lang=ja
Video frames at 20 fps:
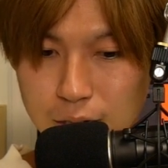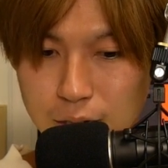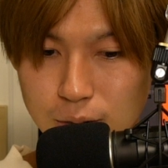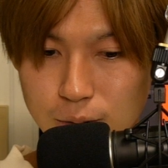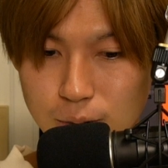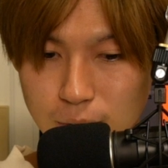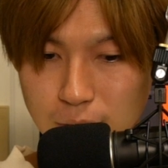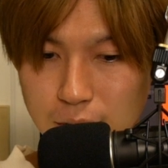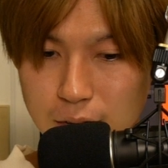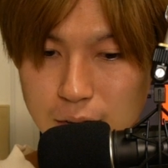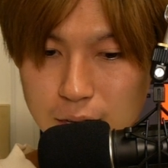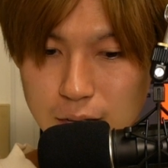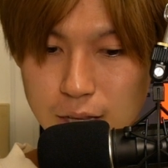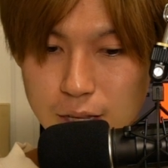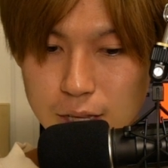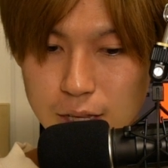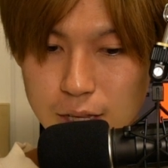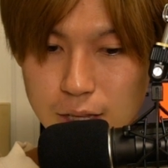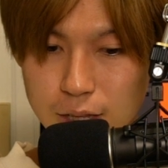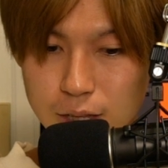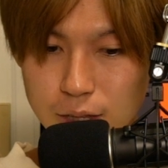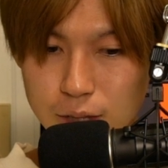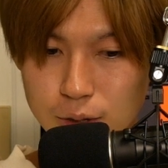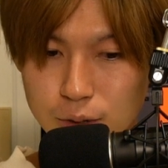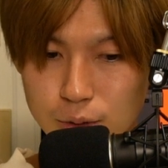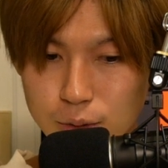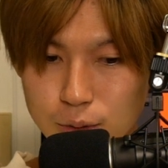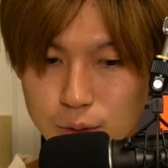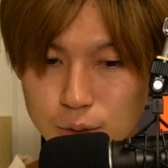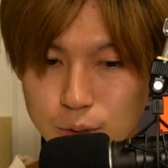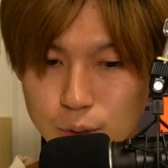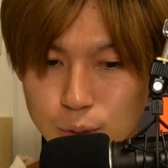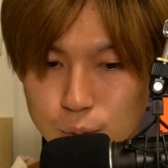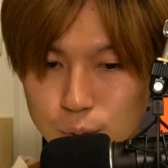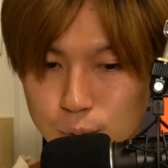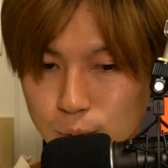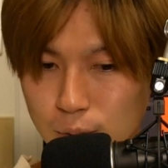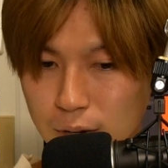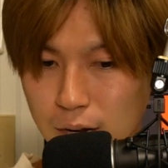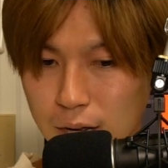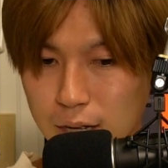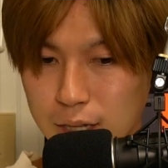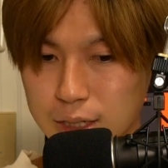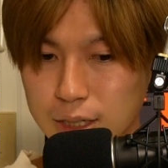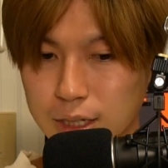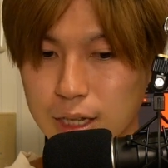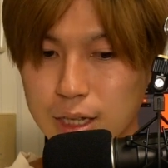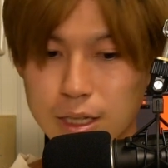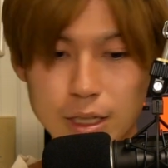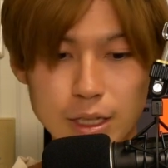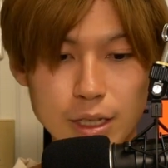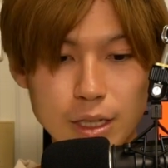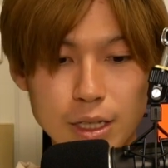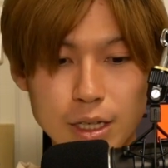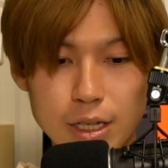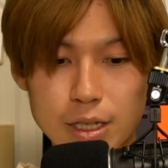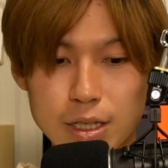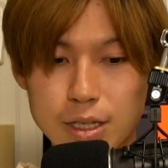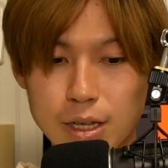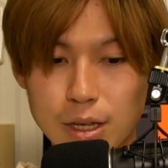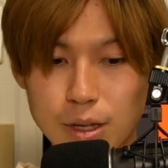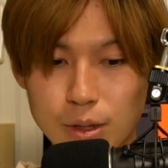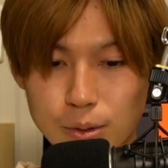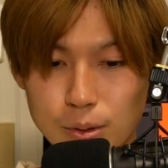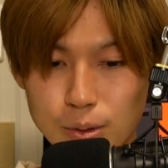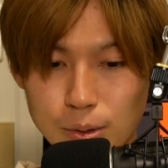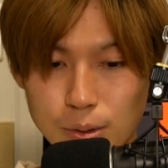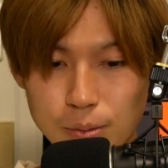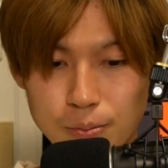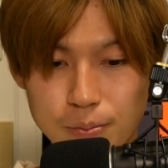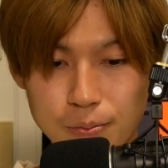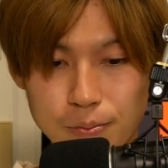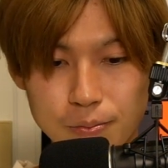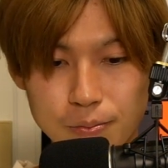これこの図書館なんですけど